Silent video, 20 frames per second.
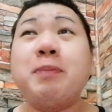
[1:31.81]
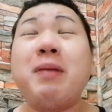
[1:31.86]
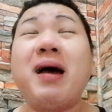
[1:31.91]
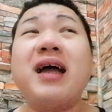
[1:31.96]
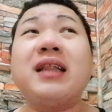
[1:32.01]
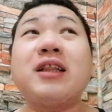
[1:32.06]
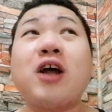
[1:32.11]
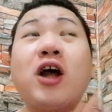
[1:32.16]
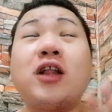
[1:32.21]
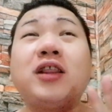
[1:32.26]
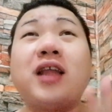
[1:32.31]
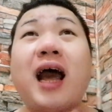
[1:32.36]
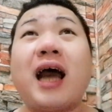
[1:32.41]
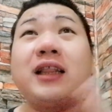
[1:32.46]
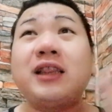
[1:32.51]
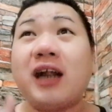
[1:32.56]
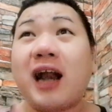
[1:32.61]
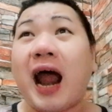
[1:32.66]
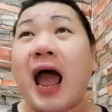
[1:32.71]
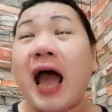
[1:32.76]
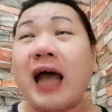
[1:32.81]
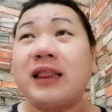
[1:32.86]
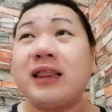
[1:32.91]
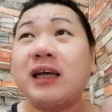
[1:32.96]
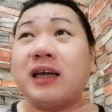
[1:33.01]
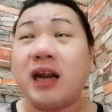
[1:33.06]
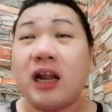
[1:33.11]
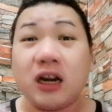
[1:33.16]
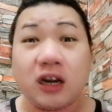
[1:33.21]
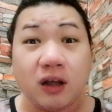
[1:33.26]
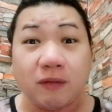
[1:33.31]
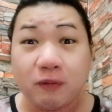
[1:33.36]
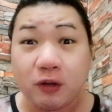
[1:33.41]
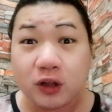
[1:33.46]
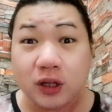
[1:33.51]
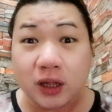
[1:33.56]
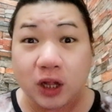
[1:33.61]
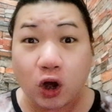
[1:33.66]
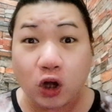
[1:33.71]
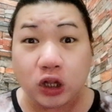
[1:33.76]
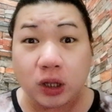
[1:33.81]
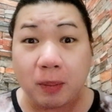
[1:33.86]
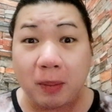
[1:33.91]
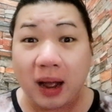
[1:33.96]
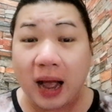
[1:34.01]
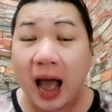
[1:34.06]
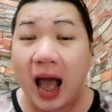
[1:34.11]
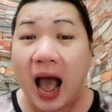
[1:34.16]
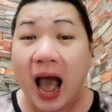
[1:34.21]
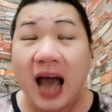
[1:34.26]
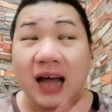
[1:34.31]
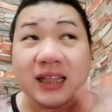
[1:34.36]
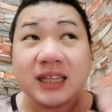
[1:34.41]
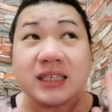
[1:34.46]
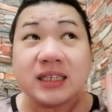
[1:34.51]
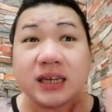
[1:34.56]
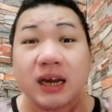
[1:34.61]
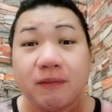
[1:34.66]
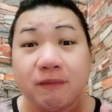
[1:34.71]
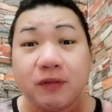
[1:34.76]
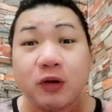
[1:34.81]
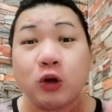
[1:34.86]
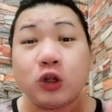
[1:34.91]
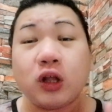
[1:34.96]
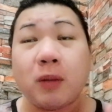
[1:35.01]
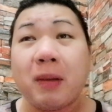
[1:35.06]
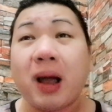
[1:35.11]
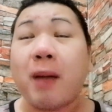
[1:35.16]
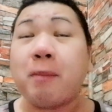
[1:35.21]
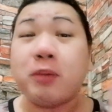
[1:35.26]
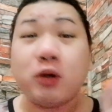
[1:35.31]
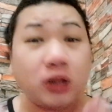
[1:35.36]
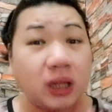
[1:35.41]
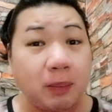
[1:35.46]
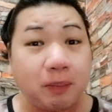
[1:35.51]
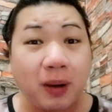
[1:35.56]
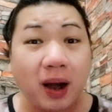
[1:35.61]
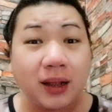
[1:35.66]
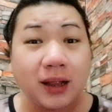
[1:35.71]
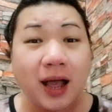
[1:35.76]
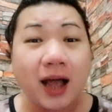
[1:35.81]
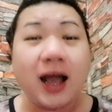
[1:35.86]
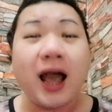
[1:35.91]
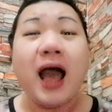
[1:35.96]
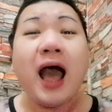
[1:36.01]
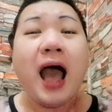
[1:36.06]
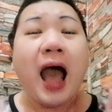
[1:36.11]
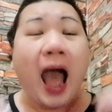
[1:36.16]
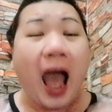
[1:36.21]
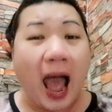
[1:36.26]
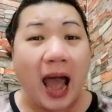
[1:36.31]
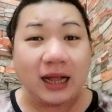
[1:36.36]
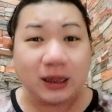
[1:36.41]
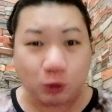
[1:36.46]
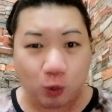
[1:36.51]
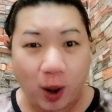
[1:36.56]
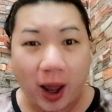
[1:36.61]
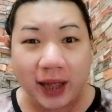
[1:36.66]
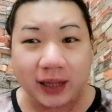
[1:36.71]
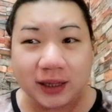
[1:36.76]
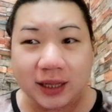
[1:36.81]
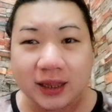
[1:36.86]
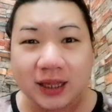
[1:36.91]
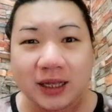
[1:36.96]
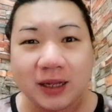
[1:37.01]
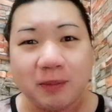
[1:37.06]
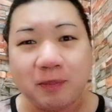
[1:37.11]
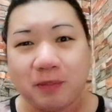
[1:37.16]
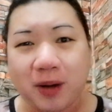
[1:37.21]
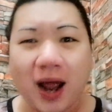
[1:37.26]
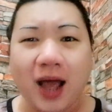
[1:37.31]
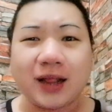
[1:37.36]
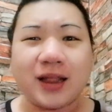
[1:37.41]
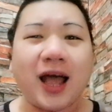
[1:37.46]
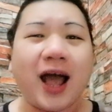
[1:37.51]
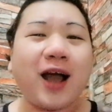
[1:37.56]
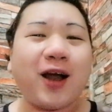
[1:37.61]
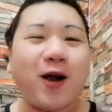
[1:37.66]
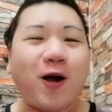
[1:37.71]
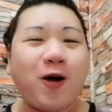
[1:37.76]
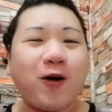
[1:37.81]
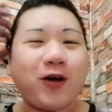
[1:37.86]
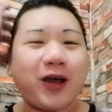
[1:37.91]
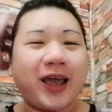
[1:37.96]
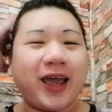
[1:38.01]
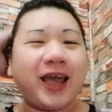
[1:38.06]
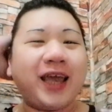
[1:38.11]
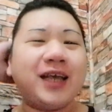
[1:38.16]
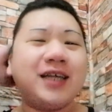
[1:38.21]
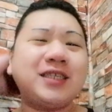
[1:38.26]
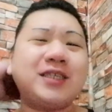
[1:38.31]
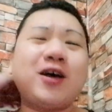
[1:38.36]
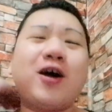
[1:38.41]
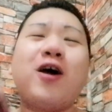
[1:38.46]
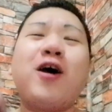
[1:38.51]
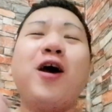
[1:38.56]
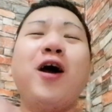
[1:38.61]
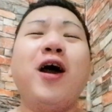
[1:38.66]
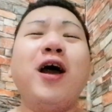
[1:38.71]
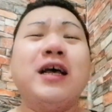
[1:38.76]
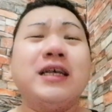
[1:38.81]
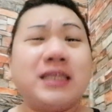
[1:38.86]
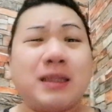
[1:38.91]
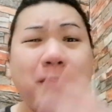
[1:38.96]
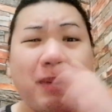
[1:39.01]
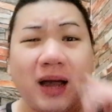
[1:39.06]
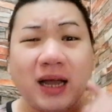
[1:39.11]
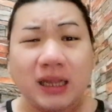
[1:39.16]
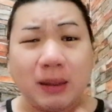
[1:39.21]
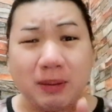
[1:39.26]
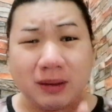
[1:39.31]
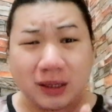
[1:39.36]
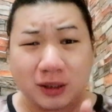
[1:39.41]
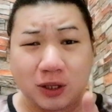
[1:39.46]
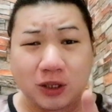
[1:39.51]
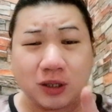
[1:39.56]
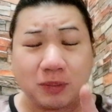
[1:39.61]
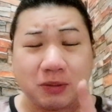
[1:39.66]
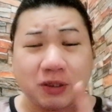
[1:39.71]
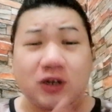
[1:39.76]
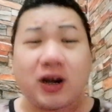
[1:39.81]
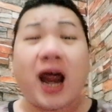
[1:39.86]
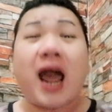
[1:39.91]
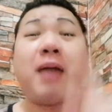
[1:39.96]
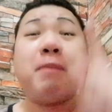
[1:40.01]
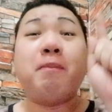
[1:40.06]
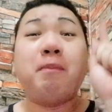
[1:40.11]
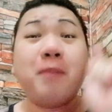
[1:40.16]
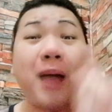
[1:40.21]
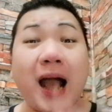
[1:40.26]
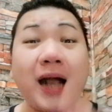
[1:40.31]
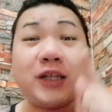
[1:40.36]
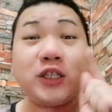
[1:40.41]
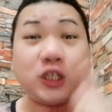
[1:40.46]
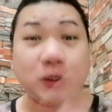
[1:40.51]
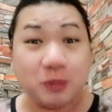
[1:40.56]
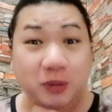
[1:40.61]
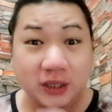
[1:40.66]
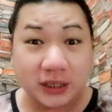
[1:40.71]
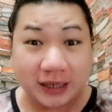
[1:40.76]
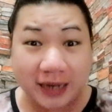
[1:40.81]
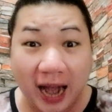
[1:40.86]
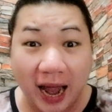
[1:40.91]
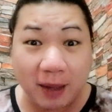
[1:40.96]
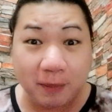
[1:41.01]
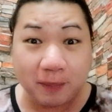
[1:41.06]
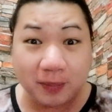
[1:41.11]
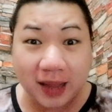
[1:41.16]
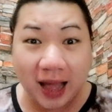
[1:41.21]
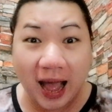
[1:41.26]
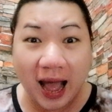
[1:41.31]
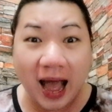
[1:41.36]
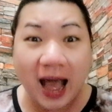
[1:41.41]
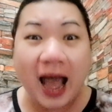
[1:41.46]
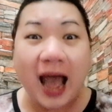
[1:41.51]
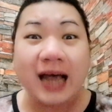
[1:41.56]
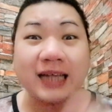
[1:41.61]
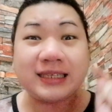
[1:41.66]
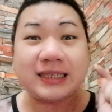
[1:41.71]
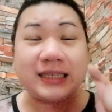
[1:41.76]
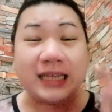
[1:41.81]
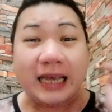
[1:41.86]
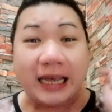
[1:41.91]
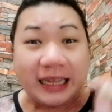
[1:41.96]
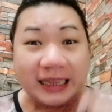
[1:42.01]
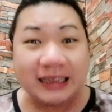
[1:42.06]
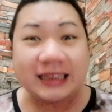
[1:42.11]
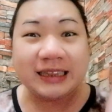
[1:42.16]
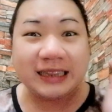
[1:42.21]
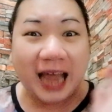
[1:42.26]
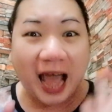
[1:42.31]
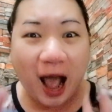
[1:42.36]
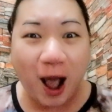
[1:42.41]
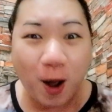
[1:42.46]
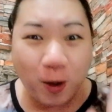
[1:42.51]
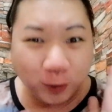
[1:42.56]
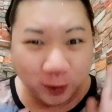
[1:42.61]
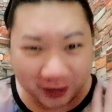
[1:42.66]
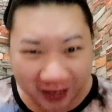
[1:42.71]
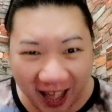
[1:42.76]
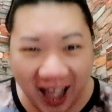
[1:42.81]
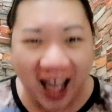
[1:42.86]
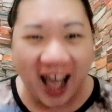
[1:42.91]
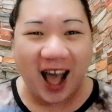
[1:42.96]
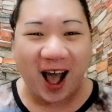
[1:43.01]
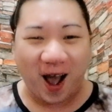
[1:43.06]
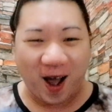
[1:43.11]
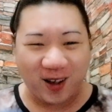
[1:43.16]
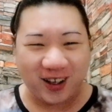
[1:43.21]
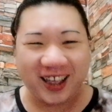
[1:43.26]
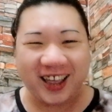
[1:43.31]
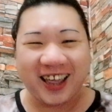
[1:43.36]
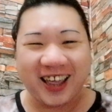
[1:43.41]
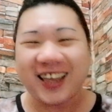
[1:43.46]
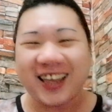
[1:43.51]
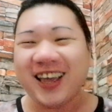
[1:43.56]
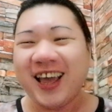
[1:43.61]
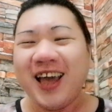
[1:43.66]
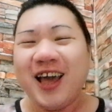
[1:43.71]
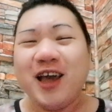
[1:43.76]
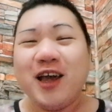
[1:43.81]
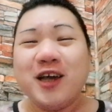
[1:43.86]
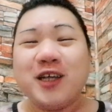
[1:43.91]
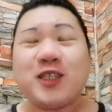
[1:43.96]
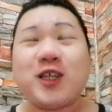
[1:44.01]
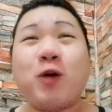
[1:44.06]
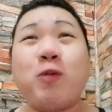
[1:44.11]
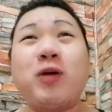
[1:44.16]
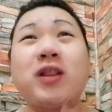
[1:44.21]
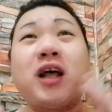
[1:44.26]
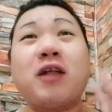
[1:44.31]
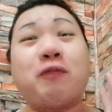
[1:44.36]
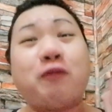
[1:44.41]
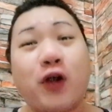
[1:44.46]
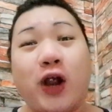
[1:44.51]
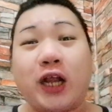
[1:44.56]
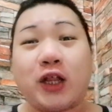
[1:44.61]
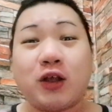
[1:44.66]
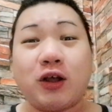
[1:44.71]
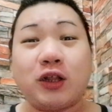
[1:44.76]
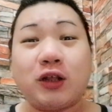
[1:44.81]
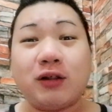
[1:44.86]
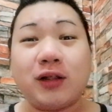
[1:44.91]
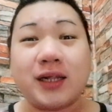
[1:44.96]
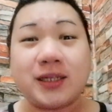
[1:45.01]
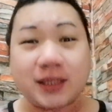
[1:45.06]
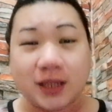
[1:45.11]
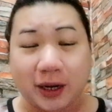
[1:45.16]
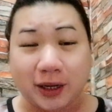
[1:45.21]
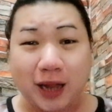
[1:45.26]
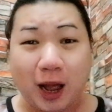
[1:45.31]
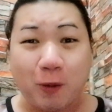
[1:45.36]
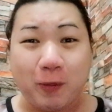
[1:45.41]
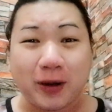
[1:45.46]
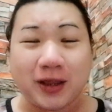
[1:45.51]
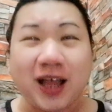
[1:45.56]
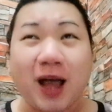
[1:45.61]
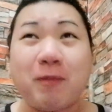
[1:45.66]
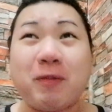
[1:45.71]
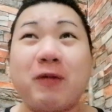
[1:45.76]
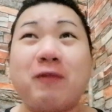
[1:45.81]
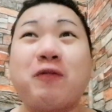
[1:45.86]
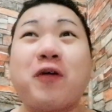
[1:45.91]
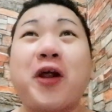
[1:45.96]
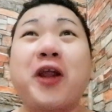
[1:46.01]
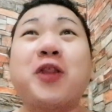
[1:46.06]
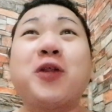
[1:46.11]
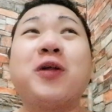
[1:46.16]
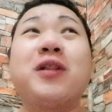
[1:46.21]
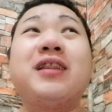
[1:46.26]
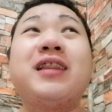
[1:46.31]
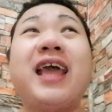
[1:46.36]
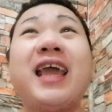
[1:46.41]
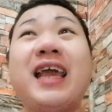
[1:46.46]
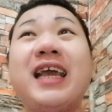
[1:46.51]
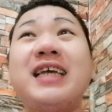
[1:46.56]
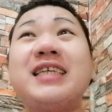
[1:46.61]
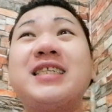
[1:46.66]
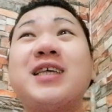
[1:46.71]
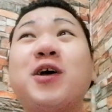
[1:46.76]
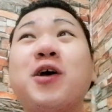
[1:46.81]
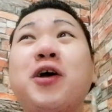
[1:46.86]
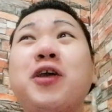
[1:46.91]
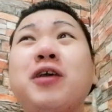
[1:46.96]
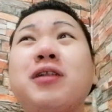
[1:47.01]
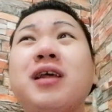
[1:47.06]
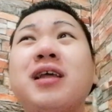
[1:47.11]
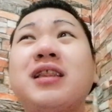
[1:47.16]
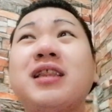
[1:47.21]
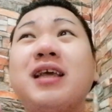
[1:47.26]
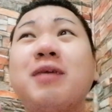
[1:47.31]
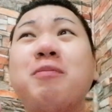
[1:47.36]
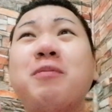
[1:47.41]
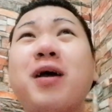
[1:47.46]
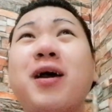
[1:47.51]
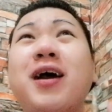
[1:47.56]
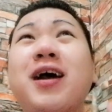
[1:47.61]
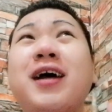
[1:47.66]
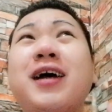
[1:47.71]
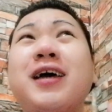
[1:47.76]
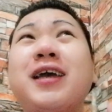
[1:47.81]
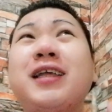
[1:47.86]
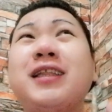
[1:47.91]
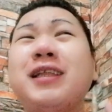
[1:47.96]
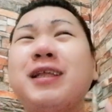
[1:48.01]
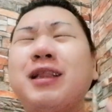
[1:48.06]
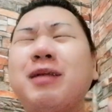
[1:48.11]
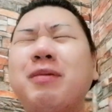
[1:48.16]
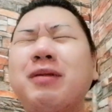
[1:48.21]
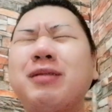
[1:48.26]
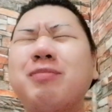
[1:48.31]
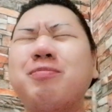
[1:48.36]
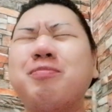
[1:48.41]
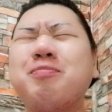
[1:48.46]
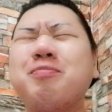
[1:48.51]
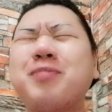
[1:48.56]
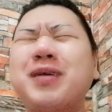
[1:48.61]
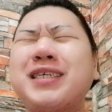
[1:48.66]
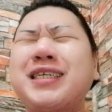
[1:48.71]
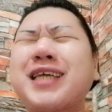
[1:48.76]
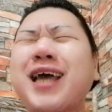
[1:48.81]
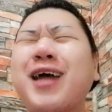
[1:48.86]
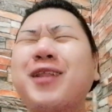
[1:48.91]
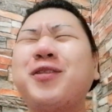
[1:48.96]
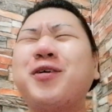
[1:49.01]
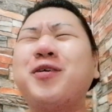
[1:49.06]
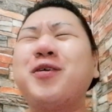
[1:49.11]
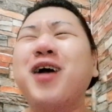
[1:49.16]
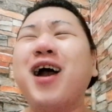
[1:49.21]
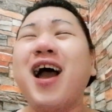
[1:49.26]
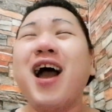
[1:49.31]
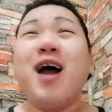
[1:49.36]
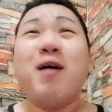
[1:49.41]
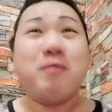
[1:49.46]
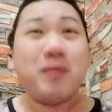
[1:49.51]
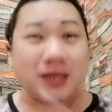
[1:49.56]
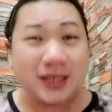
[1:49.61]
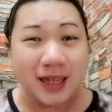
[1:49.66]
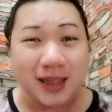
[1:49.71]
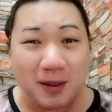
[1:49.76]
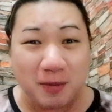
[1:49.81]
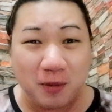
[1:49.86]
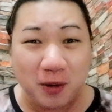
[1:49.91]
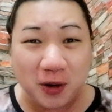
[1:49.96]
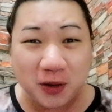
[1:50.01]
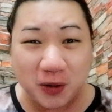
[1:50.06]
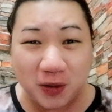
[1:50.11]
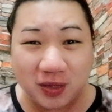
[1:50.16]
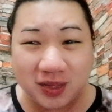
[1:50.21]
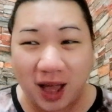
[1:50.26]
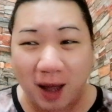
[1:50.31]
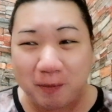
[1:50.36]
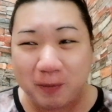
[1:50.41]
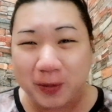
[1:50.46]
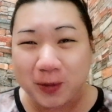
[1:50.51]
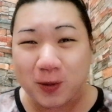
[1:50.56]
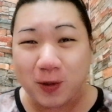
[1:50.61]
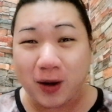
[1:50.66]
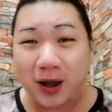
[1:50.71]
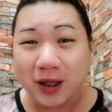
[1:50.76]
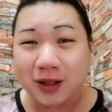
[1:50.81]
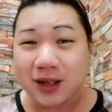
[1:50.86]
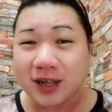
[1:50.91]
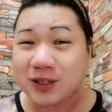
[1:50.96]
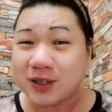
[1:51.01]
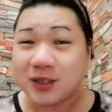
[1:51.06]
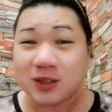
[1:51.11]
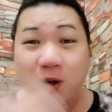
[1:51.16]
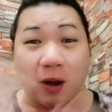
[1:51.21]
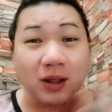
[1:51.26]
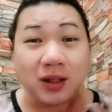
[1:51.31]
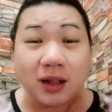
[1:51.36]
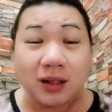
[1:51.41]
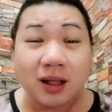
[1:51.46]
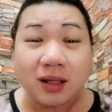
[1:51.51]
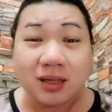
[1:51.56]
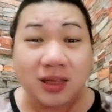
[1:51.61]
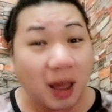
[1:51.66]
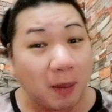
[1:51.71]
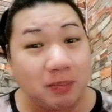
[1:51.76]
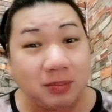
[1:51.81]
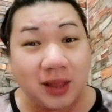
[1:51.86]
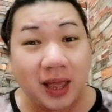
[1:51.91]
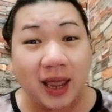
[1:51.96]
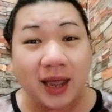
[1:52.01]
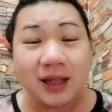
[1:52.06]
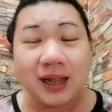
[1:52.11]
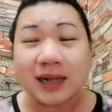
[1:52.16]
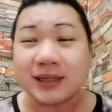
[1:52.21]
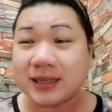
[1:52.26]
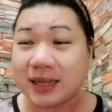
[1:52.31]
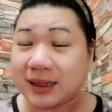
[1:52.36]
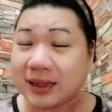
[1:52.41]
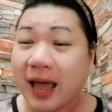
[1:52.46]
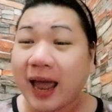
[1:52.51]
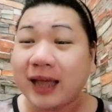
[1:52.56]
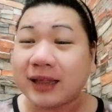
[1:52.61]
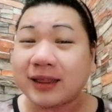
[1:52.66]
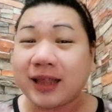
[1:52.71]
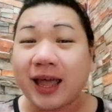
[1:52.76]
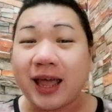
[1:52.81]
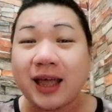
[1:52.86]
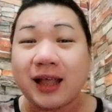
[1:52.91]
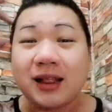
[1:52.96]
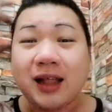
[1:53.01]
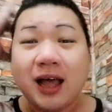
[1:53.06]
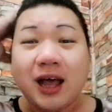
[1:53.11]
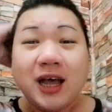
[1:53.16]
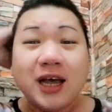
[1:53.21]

But on the other hand, nagre-review din ako ng mga honest review ng mga beauty product at whitening product product. Okay? So, sa mga hindi pa nagsusubscribe, mag-subscribe na. As in now na. Okay? So, without further ado, let's start our topic for today. So, ngayon, hindi, uh, hindi naman masyadong masalimuot yung topic ko ngayon as a sort on the thumbnail at sa title.